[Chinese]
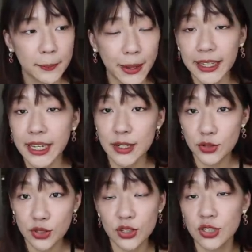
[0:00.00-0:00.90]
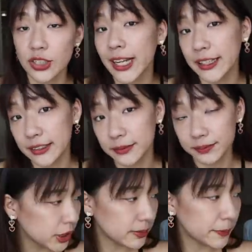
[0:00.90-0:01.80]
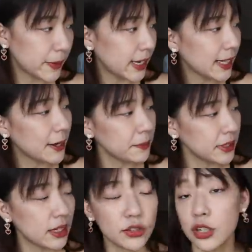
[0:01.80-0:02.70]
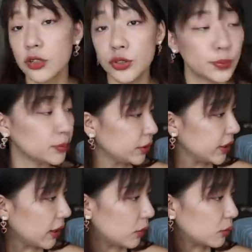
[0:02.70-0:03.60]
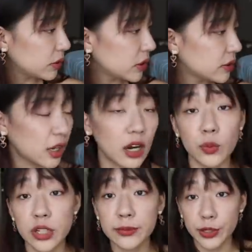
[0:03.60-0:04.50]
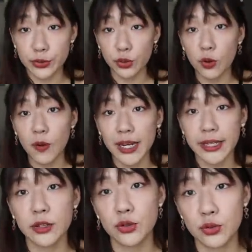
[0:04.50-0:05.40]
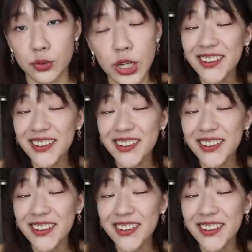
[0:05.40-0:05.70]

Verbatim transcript: 蛮可以去试试看的。为什么北医大毕业之后就不跳舞了？然后为什么会去国外念书？